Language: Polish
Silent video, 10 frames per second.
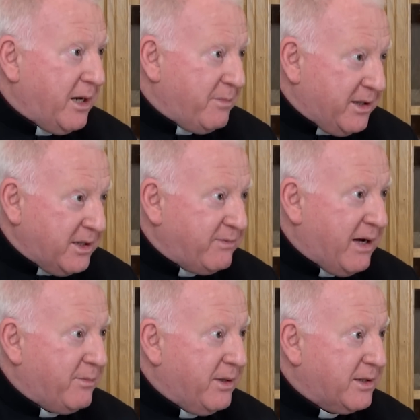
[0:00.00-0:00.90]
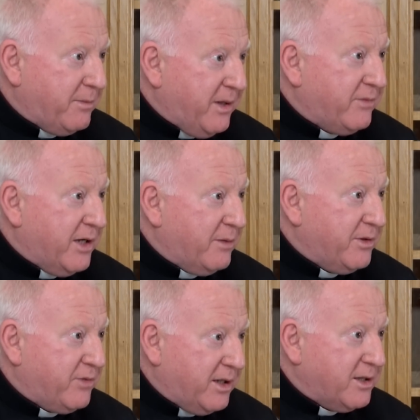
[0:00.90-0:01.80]
a ja będę z wami,
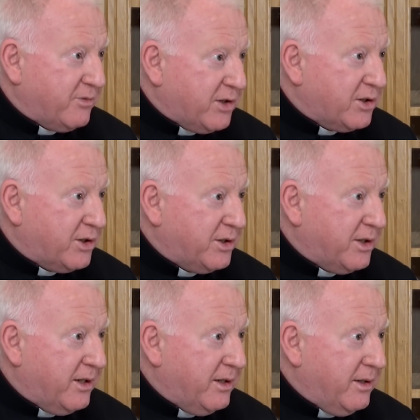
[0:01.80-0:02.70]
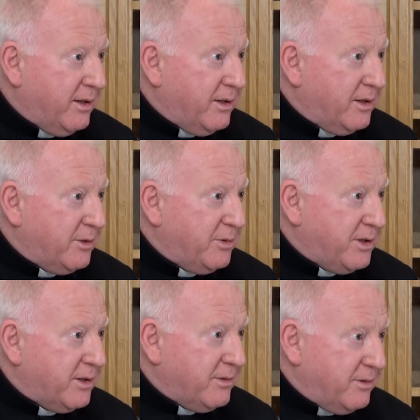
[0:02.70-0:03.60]
zapewniam, i wtedy zwyciężycie
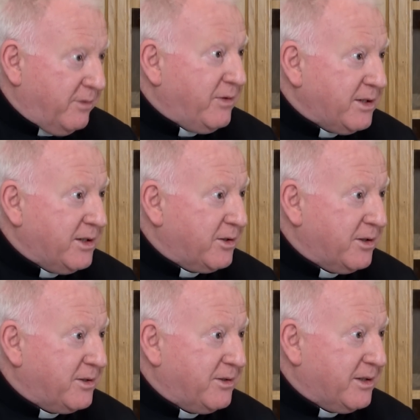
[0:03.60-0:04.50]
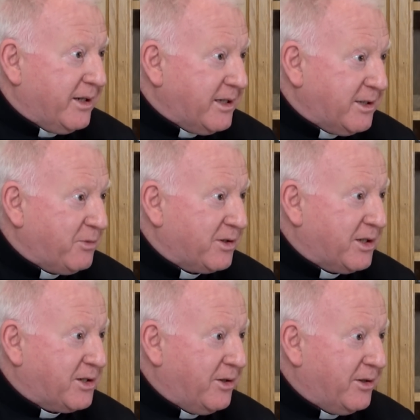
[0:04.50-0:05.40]
żebyście, no właśnie, to jest kilka razy
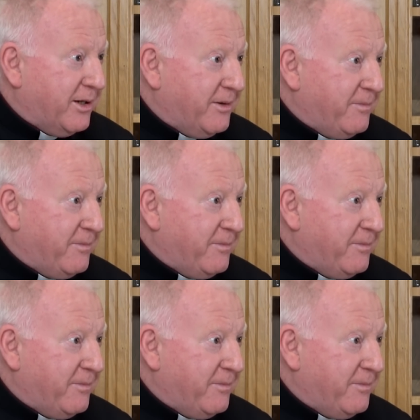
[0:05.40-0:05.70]
podkreślone.